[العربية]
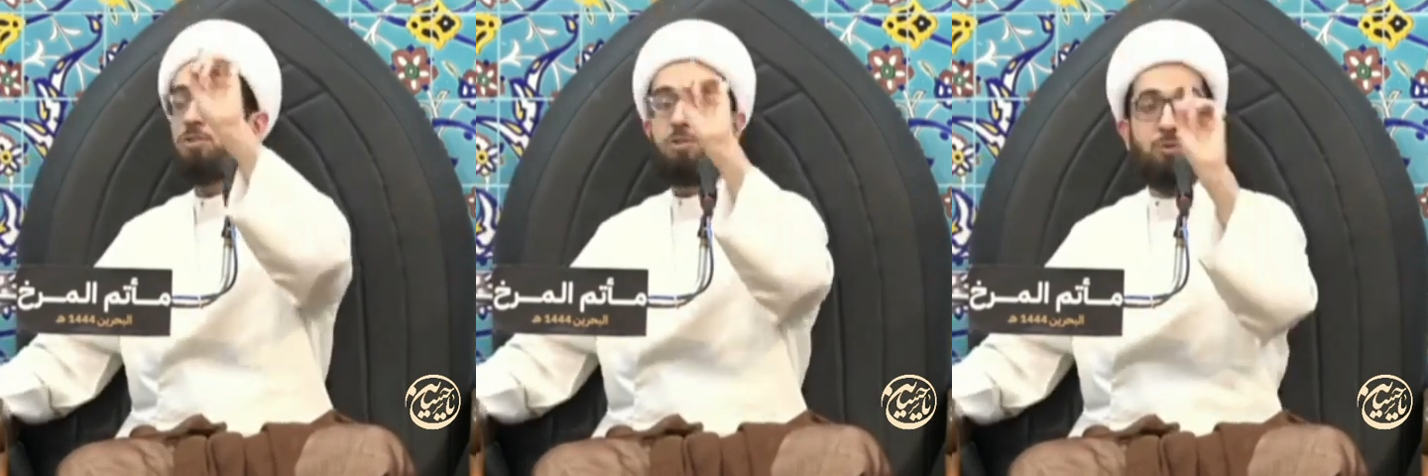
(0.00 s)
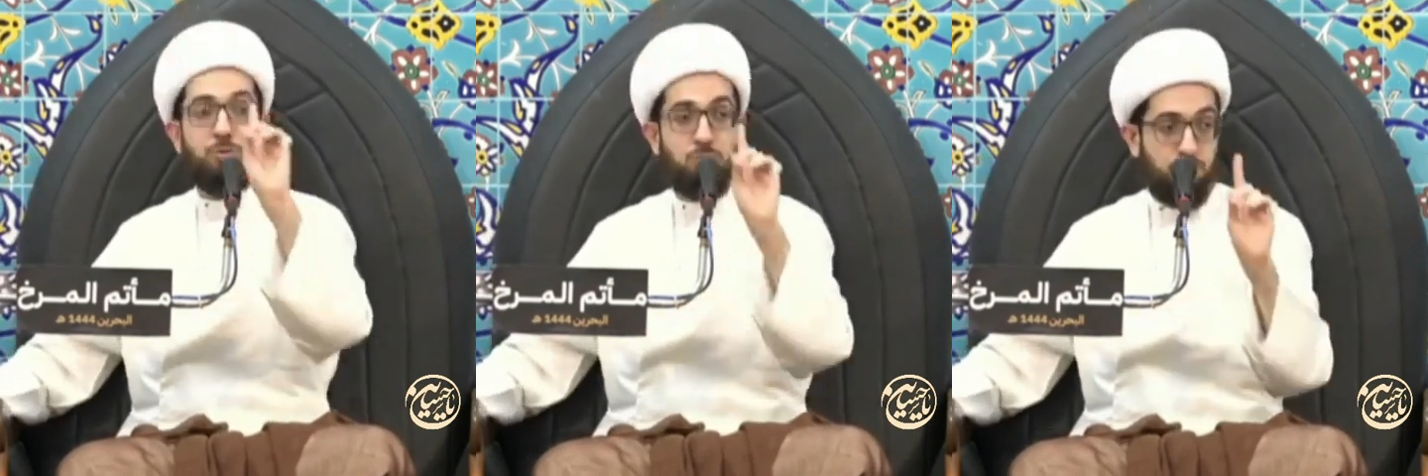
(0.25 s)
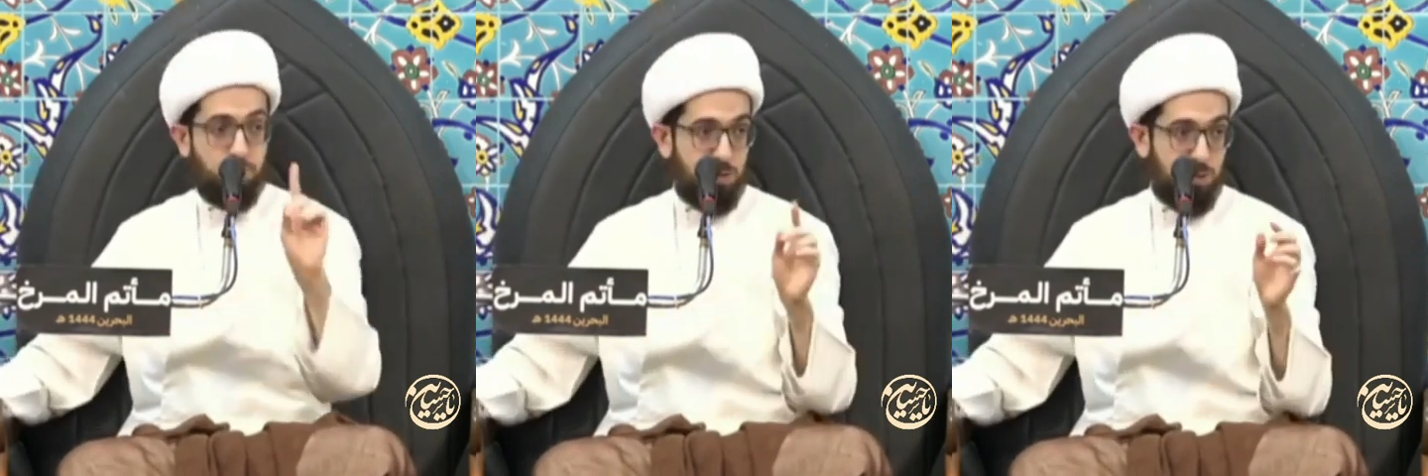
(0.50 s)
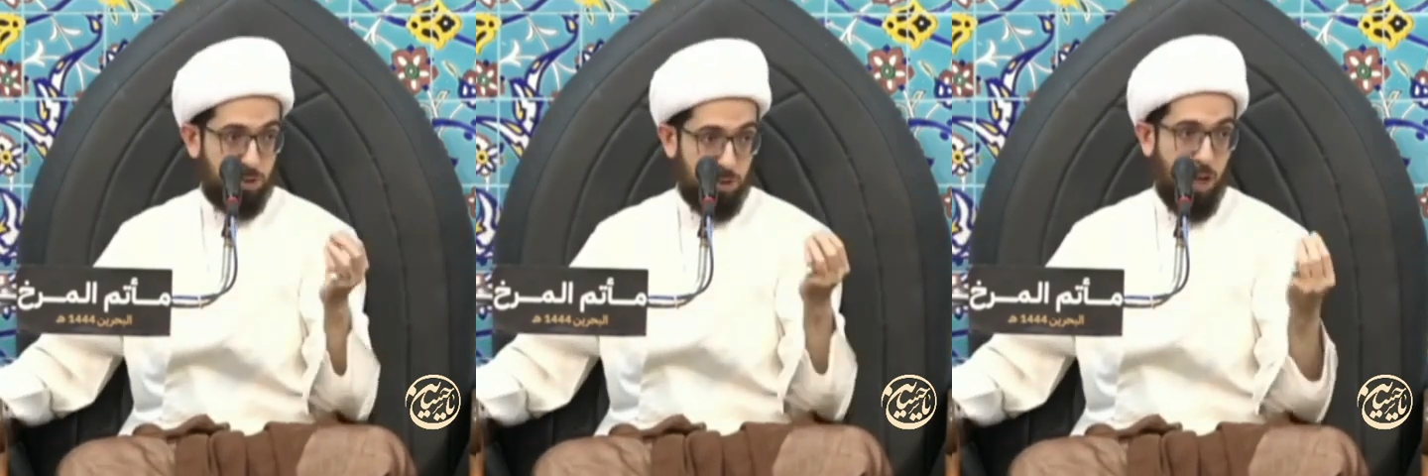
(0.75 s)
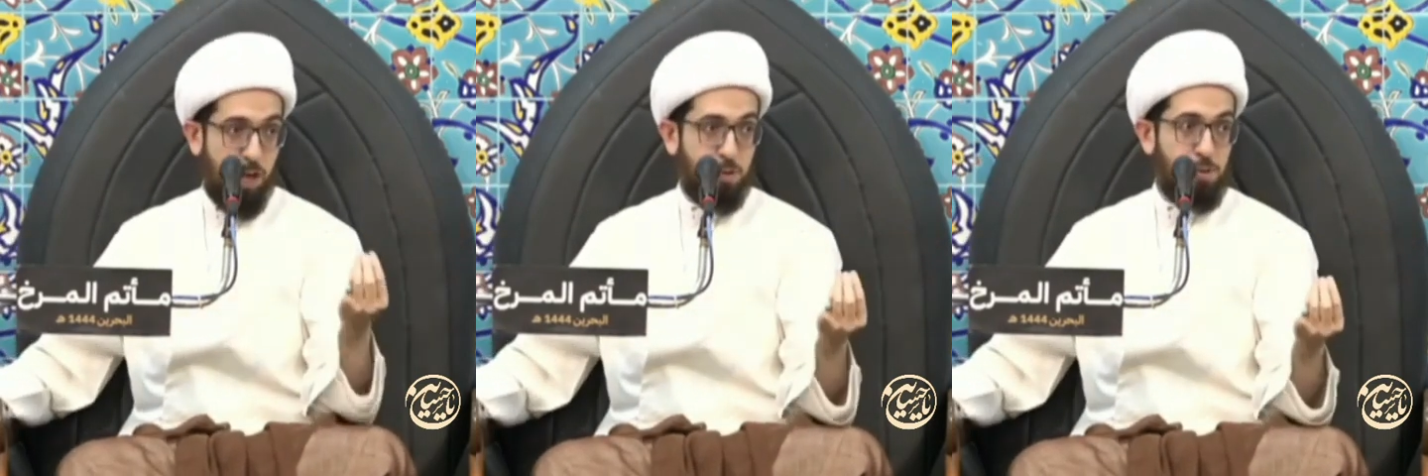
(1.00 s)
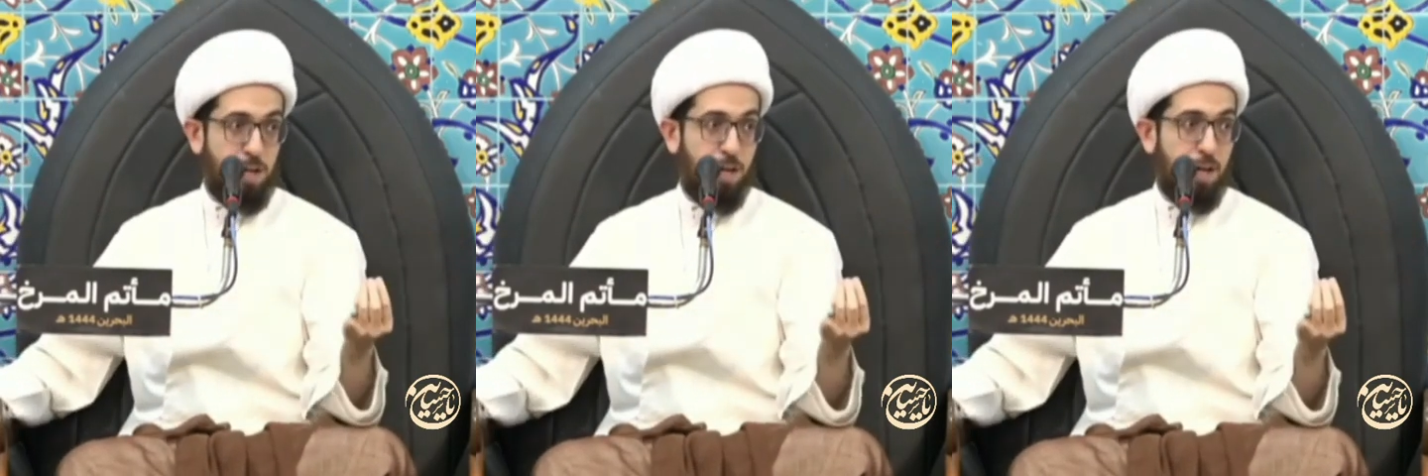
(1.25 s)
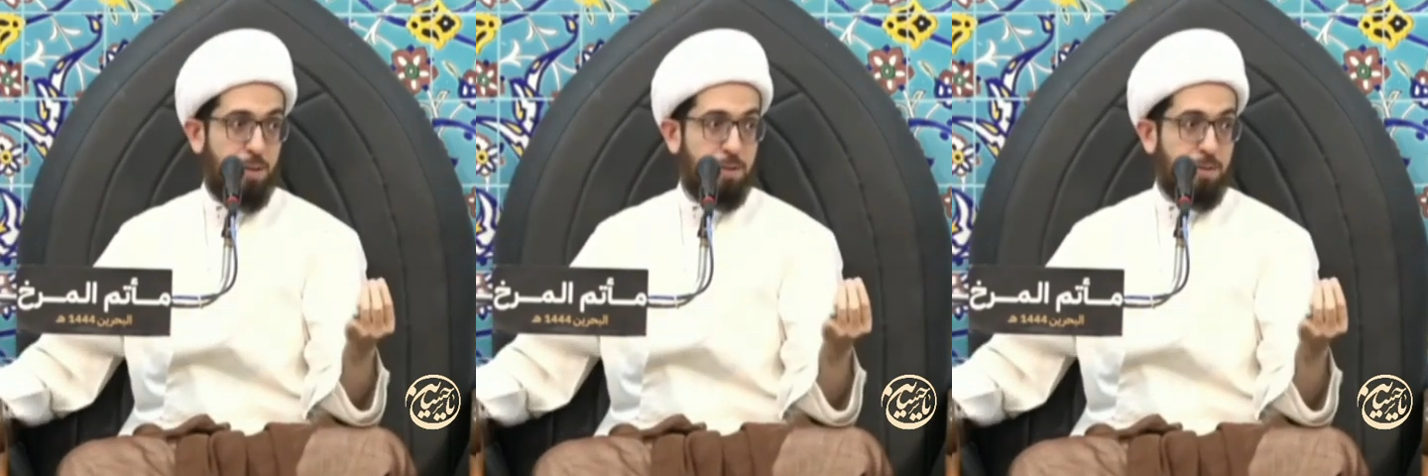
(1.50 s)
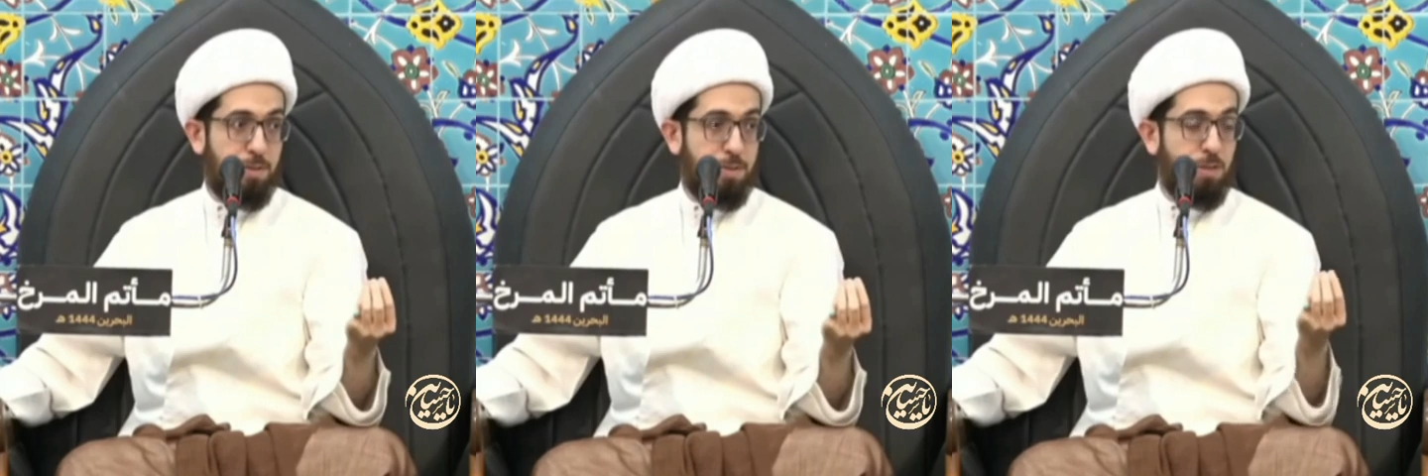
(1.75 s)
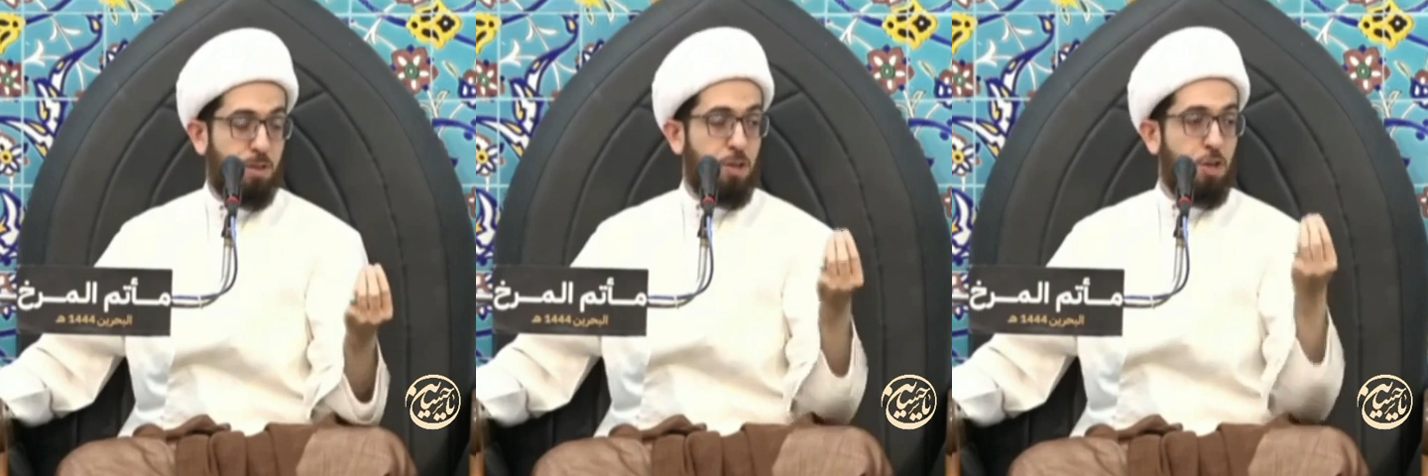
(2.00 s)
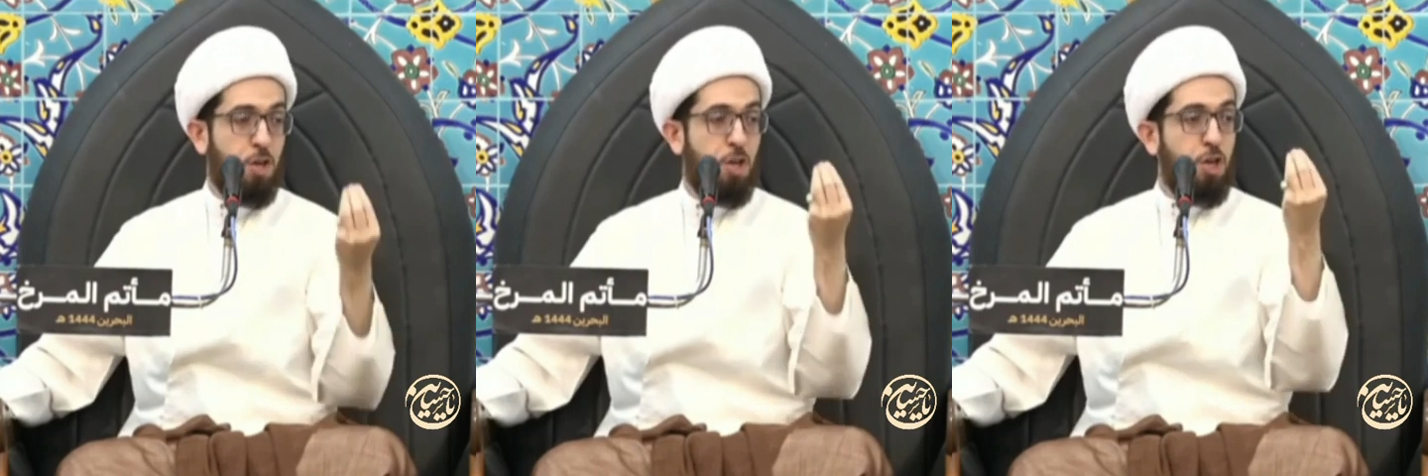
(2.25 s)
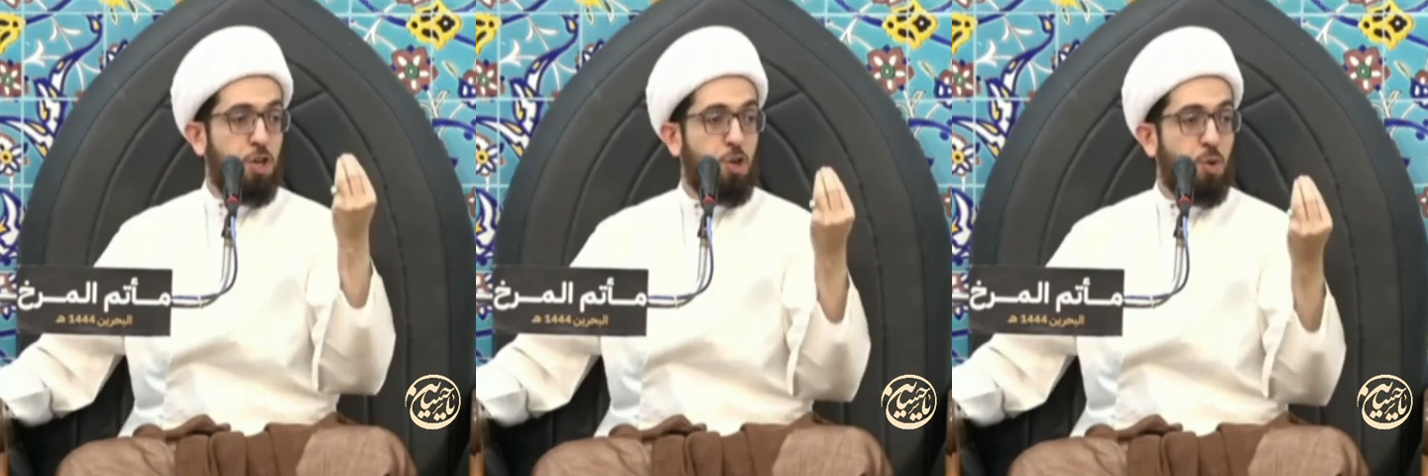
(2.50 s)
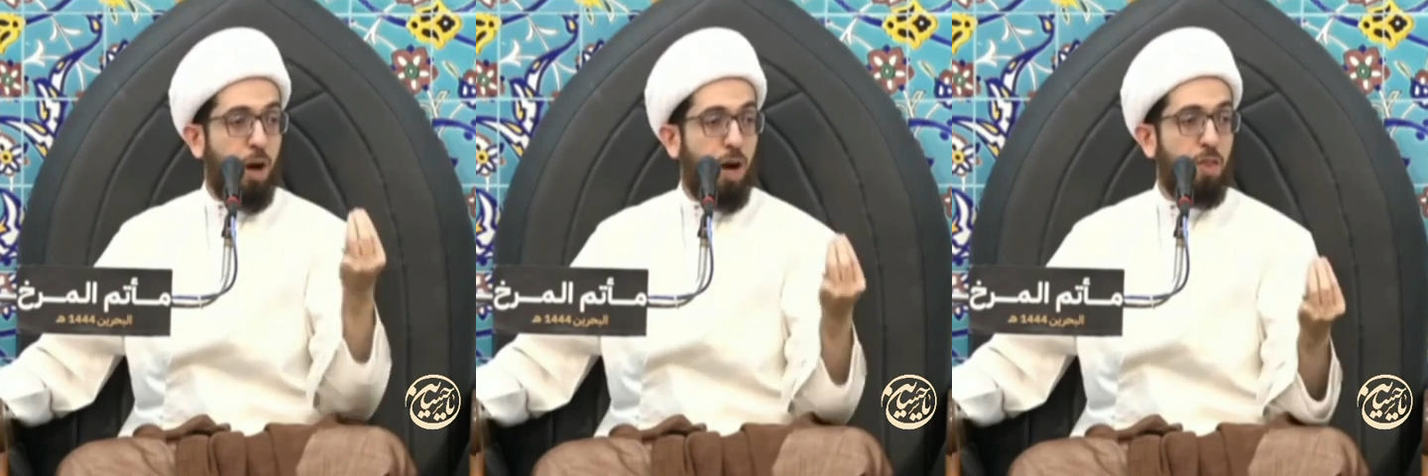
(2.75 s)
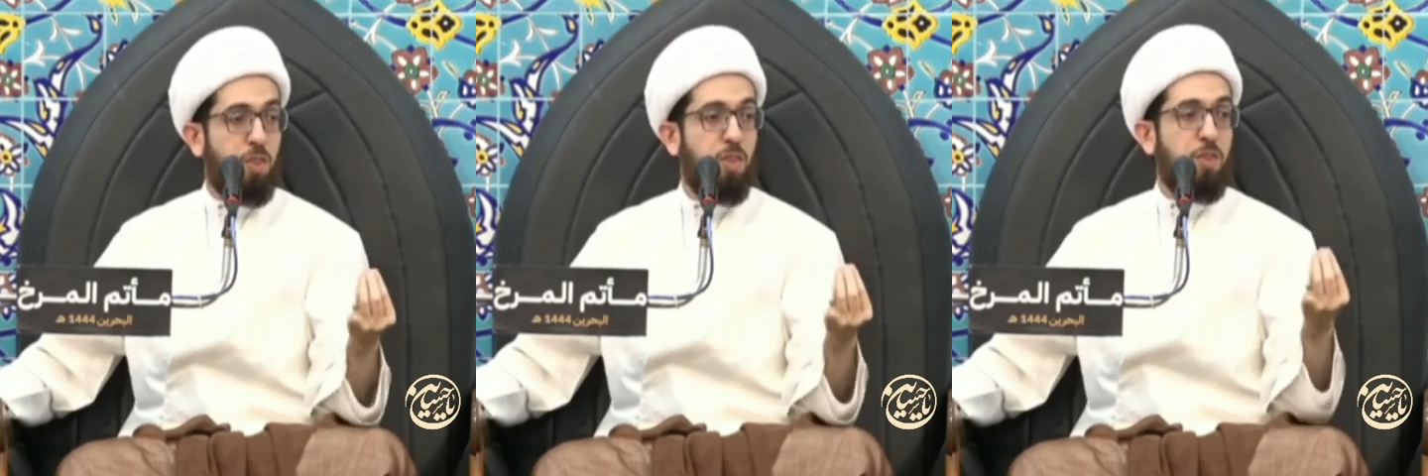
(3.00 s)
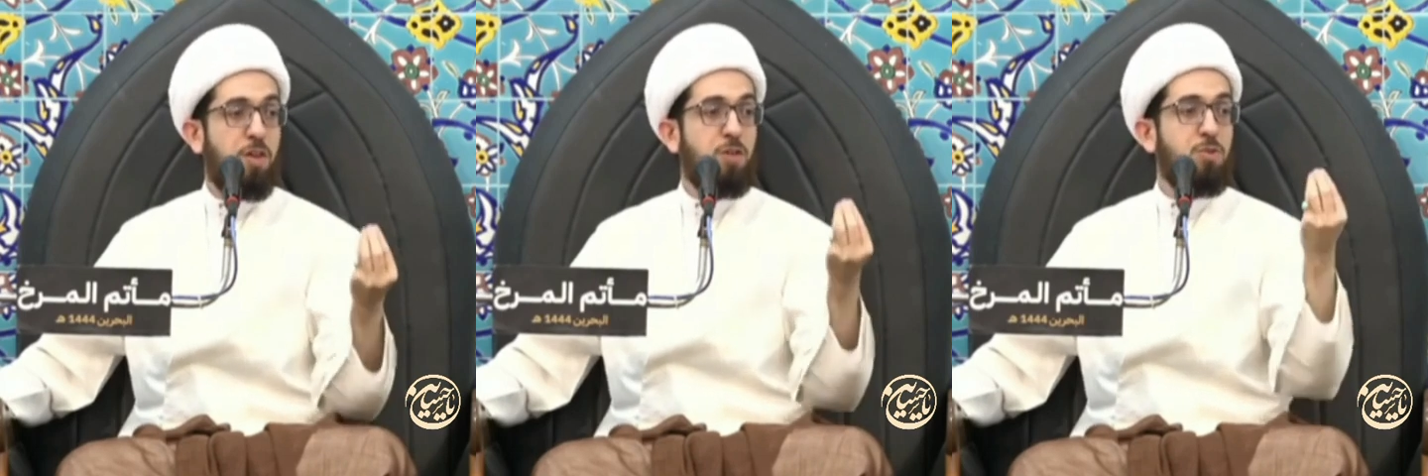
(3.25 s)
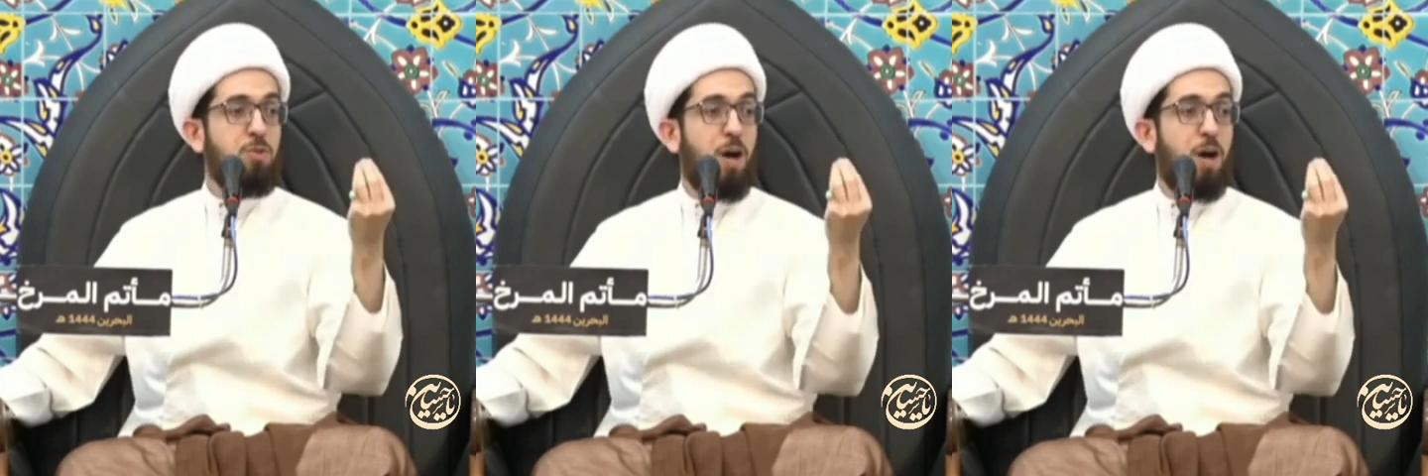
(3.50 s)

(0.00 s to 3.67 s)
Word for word: شوف ايش راح أقول الآن يعضد